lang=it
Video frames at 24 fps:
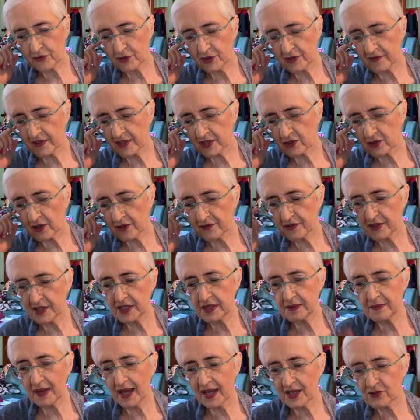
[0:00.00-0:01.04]
verso la fine
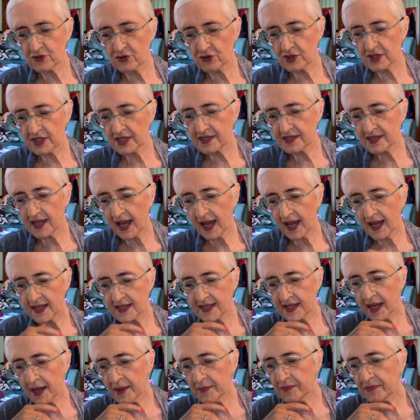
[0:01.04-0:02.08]
di maggio in
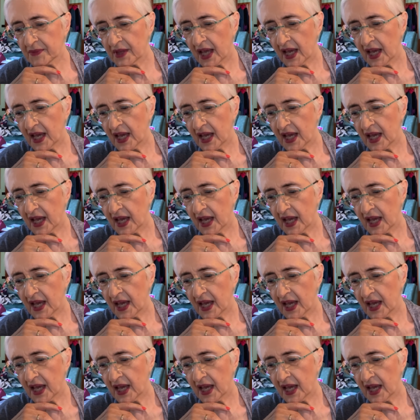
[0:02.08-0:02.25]
Italia